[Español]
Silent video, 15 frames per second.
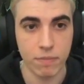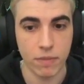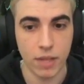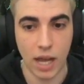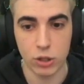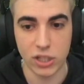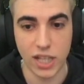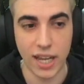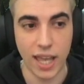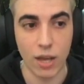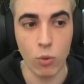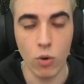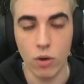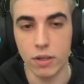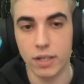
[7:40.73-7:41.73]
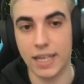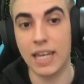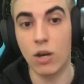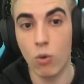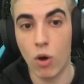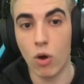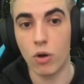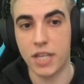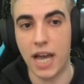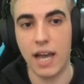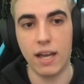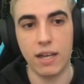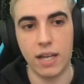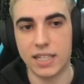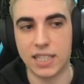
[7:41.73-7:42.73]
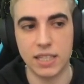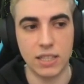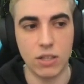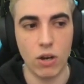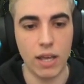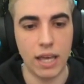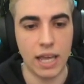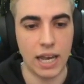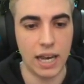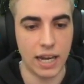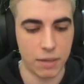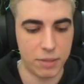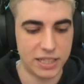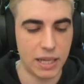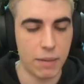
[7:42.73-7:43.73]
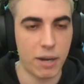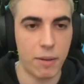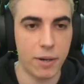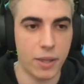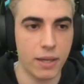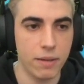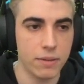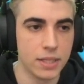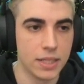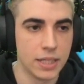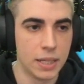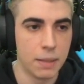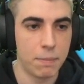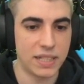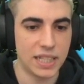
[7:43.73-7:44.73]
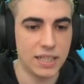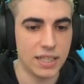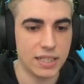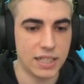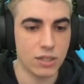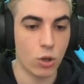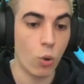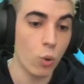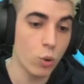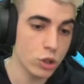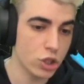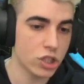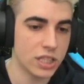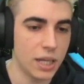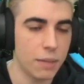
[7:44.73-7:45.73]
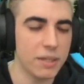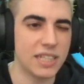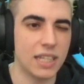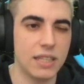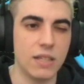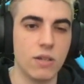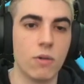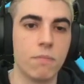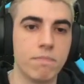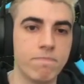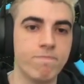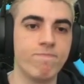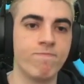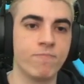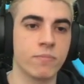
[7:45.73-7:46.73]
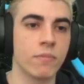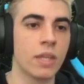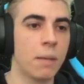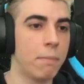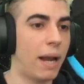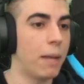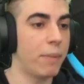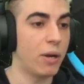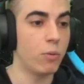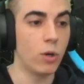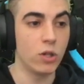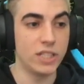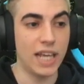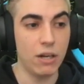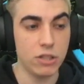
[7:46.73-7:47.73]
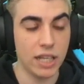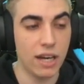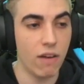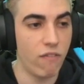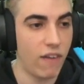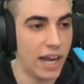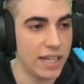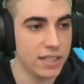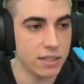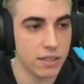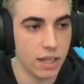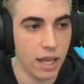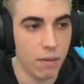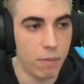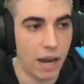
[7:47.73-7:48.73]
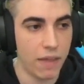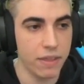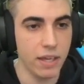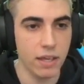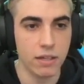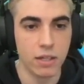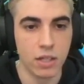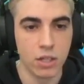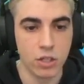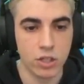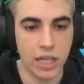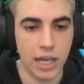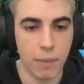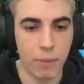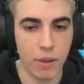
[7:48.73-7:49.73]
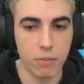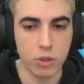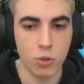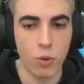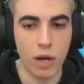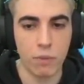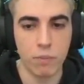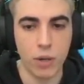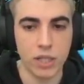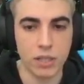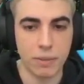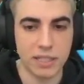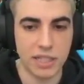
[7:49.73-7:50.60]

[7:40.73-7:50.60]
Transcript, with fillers: Autoataque Q Y luego ya a este tío le, remataba, la verdad Bastante sad, justo estaba este tío mm, Vale, pero bueno, ya no tiene el flash El bloody. o sea que podemos jugar un poquito más